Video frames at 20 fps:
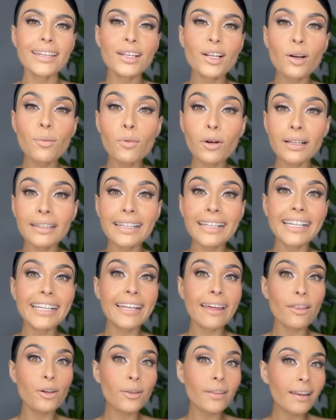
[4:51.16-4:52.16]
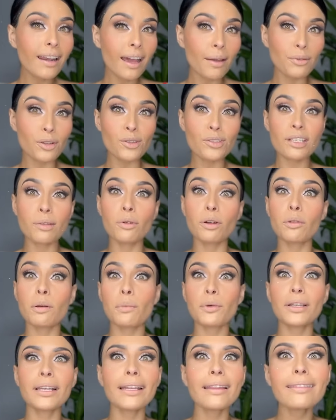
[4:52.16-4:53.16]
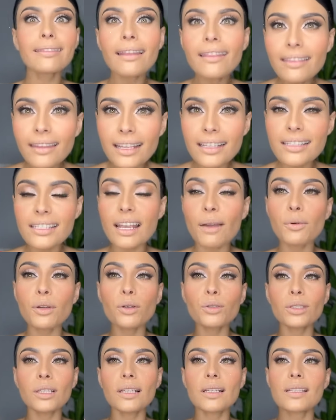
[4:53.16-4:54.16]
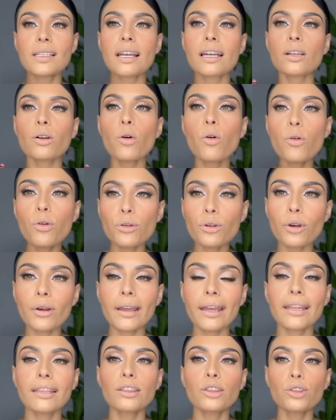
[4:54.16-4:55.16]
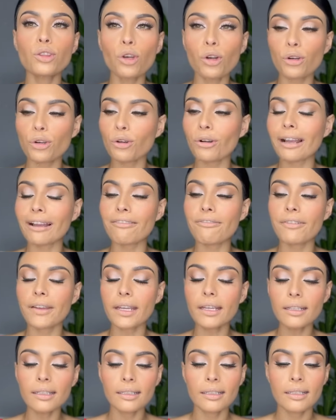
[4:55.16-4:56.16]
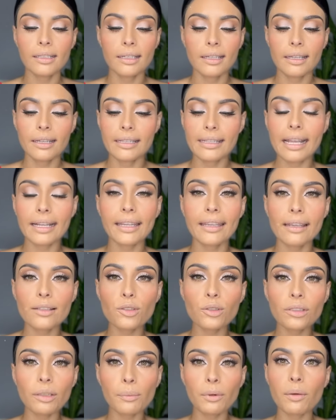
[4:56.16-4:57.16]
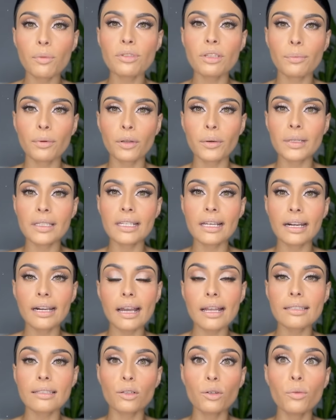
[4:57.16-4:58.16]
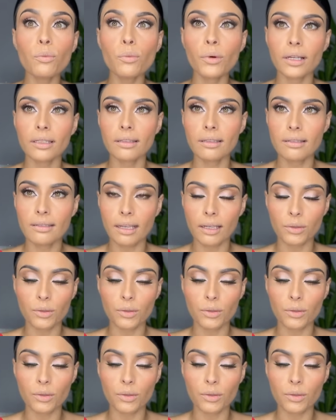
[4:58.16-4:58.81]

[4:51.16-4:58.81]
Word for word: como el delineador de labios se volvió a poner en tendencia, voy a utilizar uno en tono café. Y aquí es donde podemos aprovechar hacer un buen diseño.